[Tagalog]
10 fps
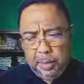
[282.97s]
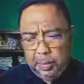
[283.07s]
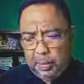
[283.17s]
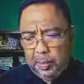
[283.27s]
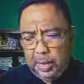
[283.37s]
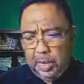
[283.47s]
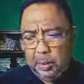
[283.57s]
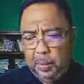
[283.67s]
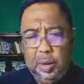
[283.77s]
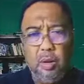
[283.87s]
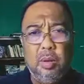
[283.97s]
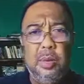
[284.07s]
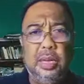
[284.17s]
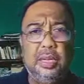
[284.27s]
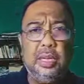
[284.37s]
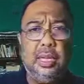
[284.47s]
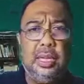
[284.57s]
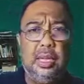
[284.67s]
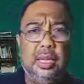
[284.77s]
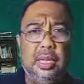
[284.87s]
Pinapipili ng Panginoon mga
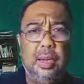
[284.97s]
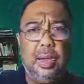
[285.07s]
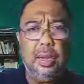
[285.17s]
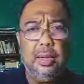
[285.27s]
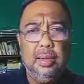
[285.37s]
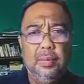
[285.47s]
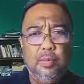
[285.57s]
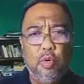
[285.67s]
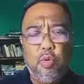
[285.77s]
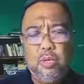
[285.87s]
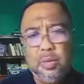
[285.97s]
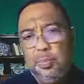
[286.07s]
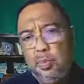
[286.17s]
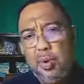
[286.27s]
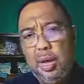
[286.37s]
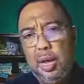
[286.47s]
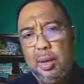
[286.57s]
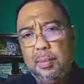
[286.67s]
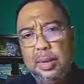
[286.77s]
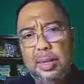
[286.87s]
Israelita tungkol sa buhay,
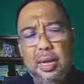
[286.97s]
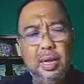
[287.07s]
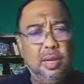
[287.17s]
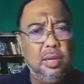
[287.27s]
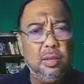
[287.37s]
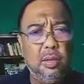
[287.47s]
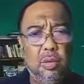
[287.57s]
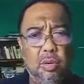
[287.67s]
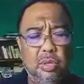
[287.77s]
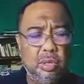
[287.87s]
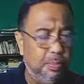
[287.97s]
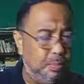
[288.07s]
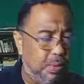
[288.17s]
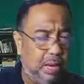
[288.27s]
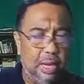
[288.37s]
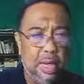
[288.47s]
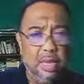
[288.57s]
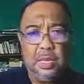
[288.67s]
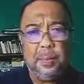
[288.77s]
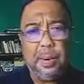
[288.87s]
kamatayan, tungkol sa biya,
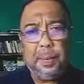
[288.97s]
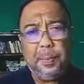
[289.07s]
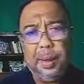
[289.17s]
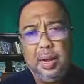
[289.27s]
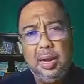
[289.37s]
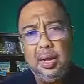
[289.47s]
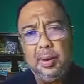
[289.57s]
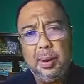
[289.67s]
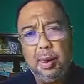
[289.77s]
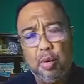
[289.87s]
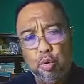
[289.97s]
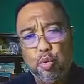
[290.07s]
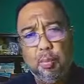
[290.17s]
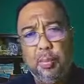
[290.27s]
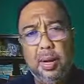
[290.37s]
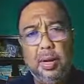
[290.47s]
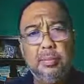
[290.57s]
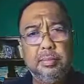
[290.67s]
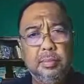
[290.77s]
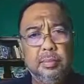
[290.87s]
sa pagpapala o sumpa.
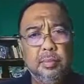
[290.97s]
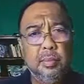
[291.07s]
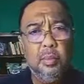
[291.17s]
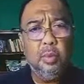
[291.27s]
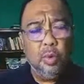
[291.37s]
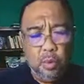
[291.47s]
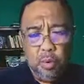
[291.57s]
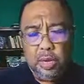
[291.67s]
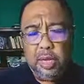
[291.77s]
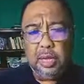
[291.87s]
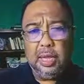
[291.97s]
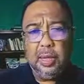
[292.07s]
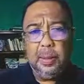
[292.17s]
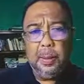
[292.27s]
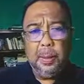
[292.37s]
Ngunit,